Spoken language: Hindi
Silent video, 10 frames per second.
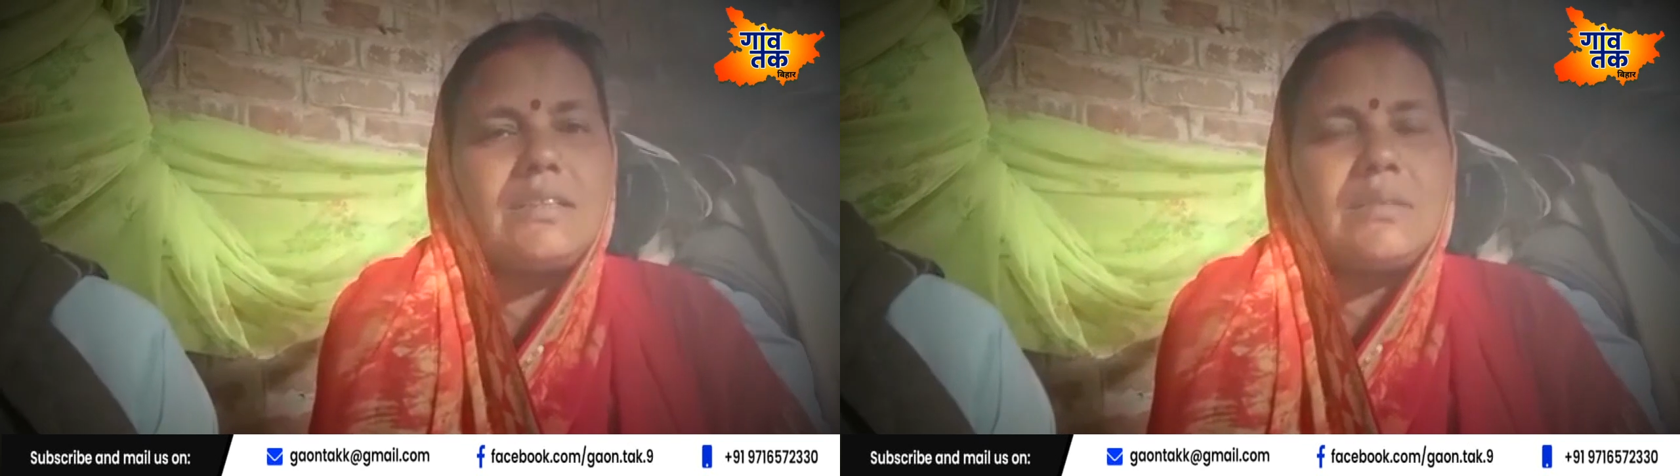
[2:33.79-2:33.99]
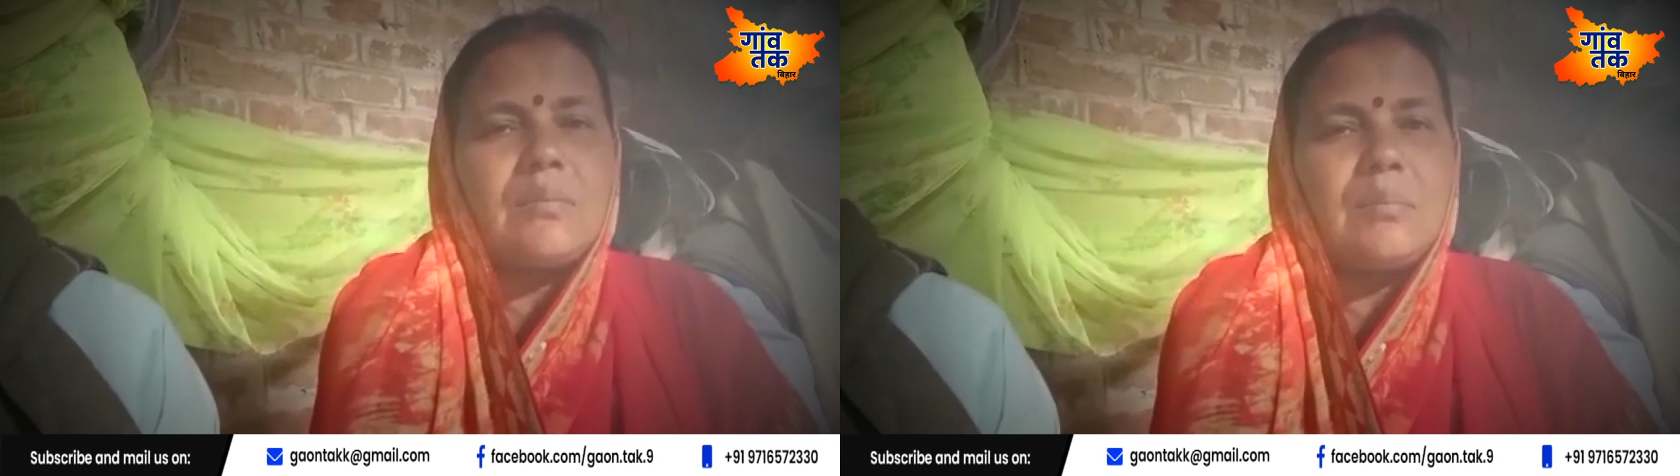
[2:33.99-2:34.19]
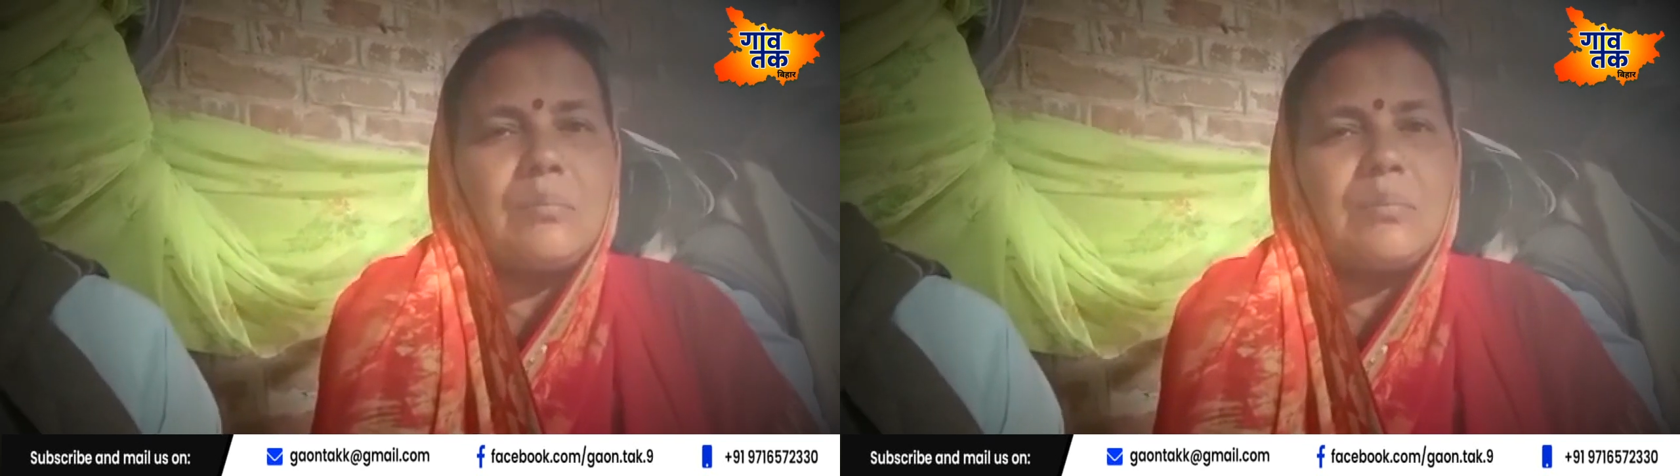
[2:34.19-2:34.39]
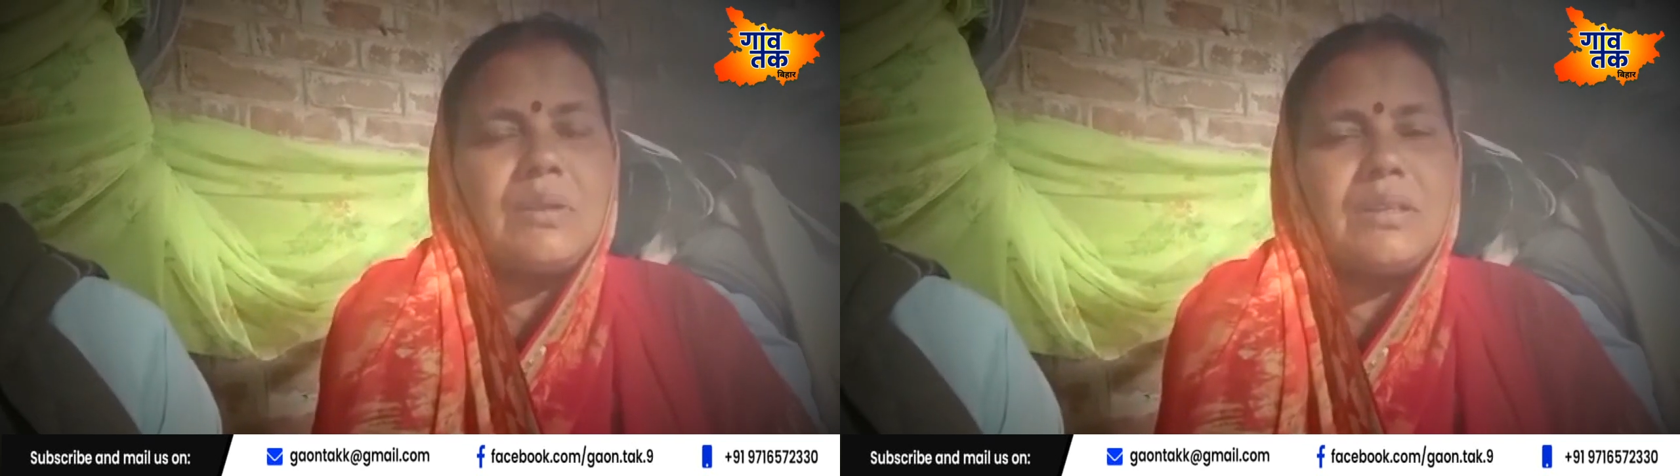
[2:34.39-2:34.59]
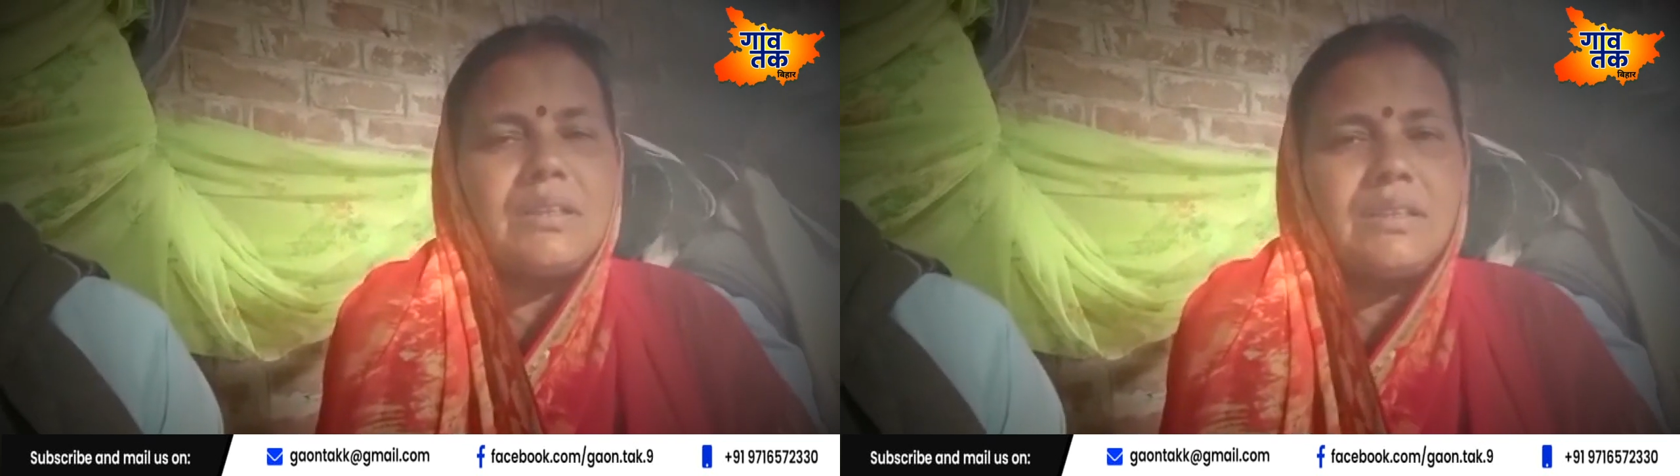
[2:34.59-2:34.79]
चीज़ को
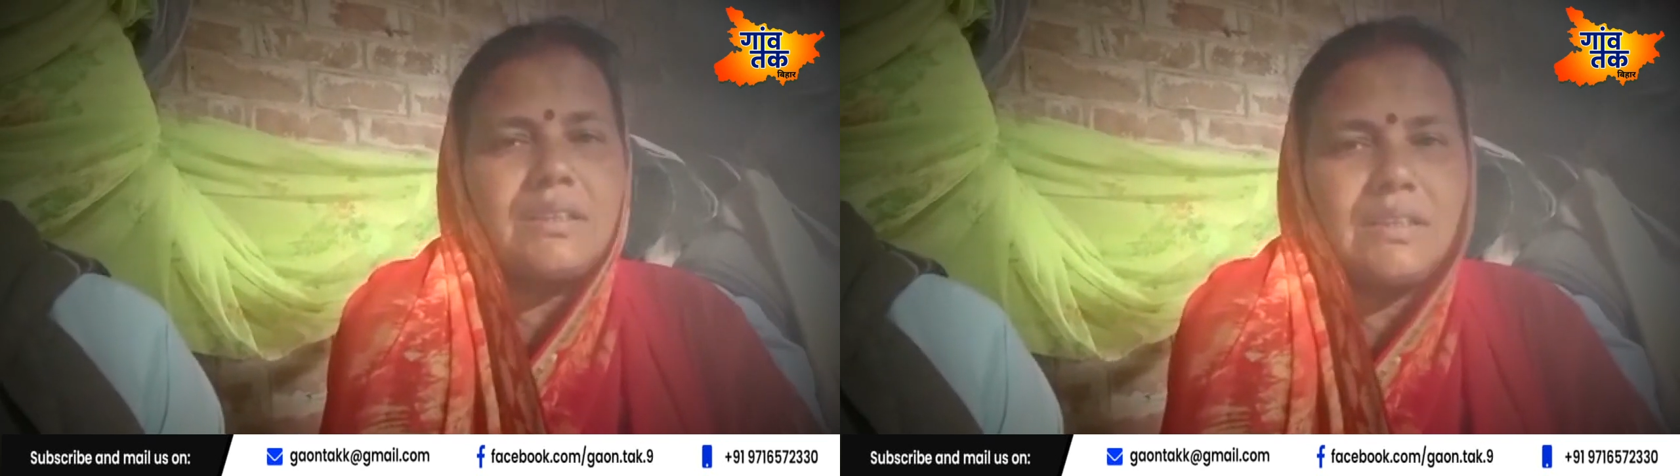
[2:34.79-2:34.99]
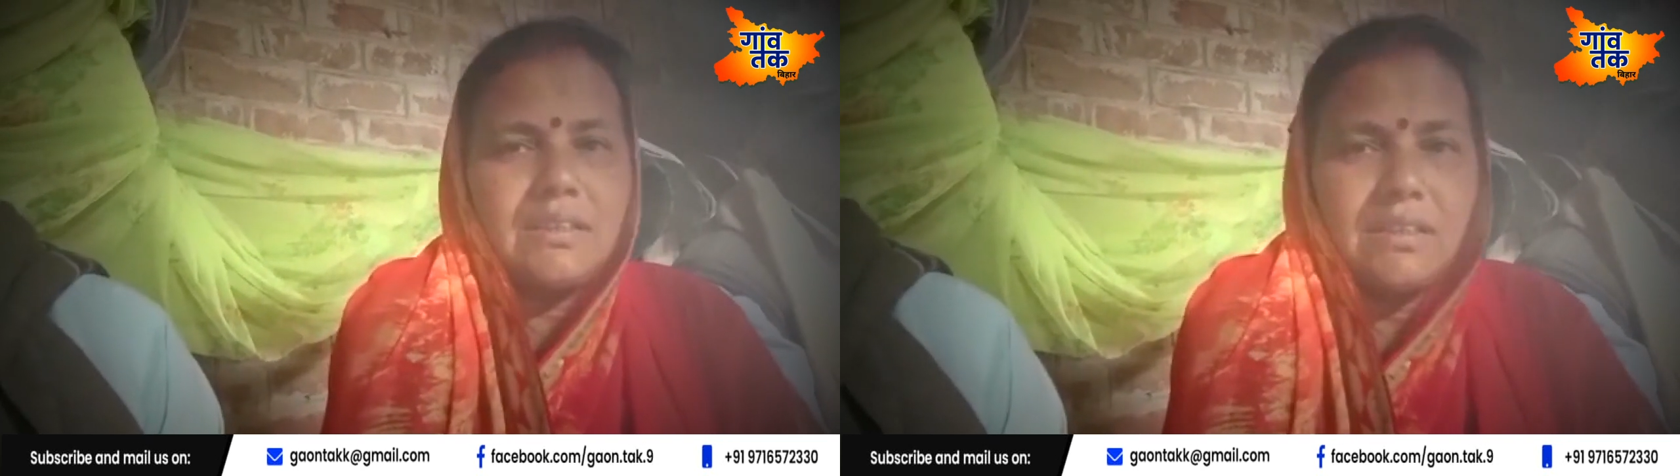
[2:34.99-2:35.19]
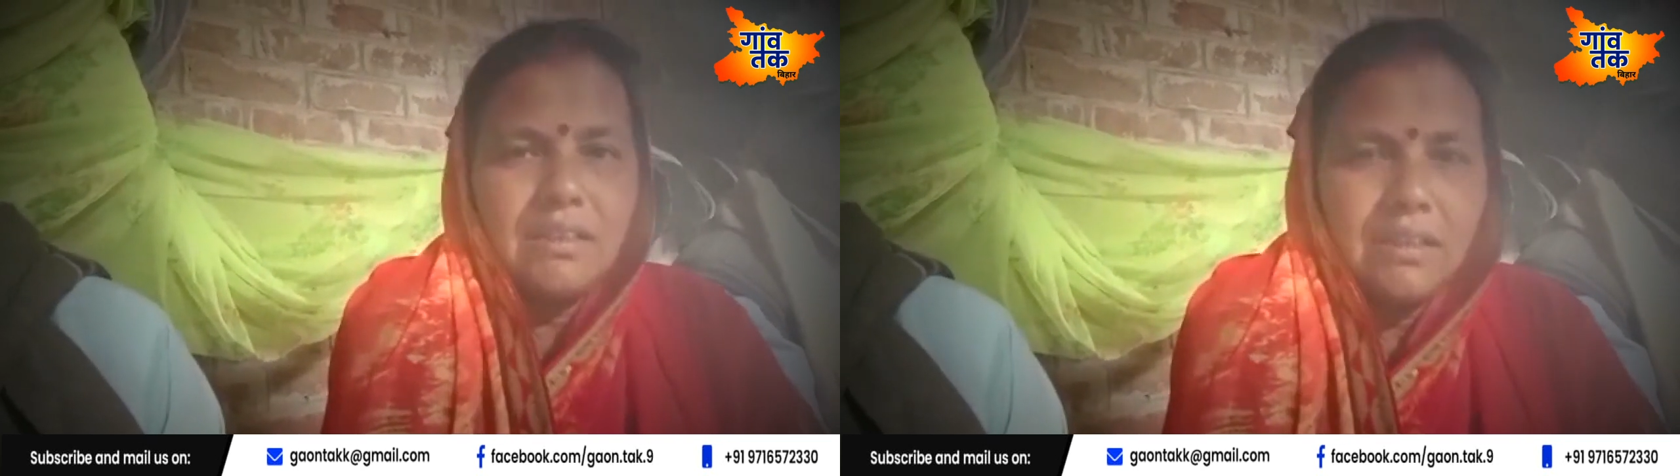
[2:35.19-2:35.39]
ये करके